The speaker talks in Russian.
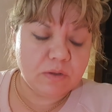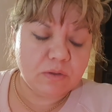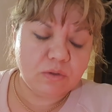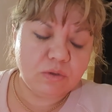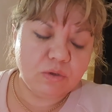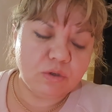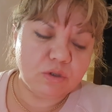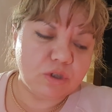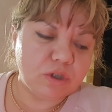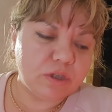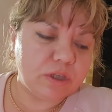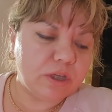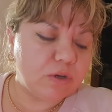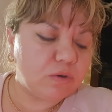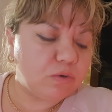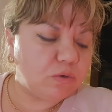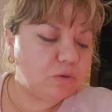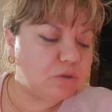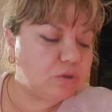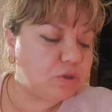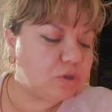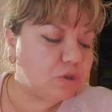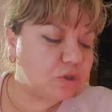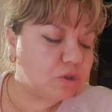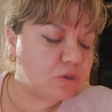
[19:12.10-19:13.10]
Тоже такой
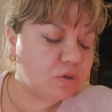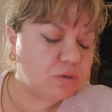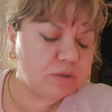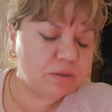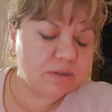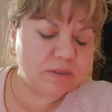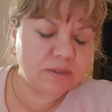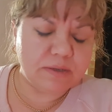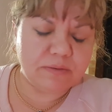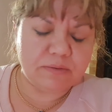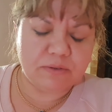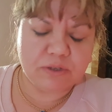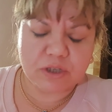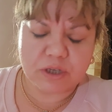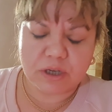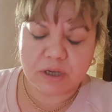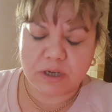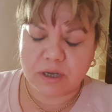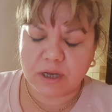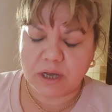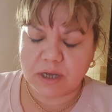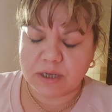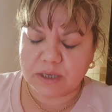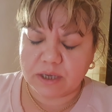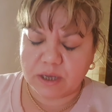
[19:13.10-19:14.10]
тяжелый. Девочки,
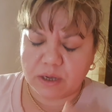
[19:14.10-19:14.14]
как